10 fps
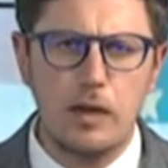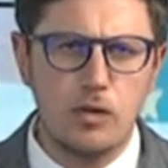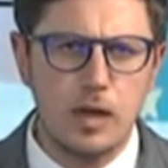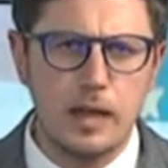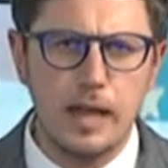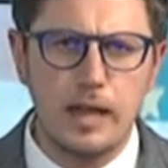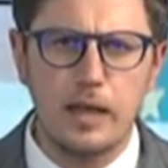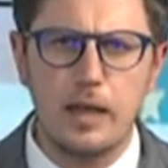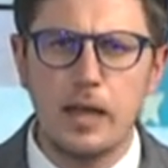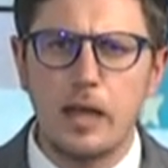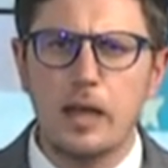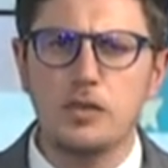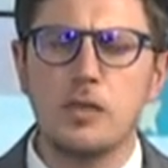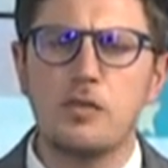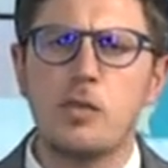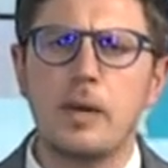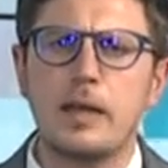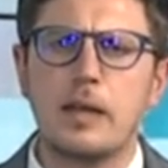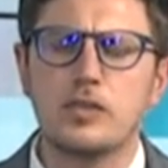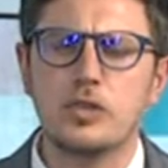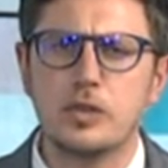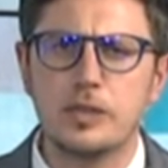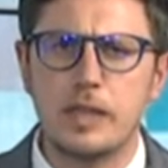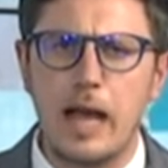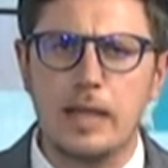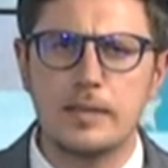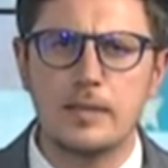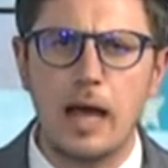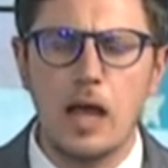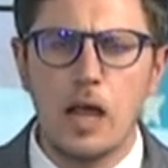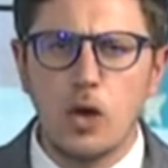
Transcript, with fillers: la cocaina che eh, si fuma in sostanza.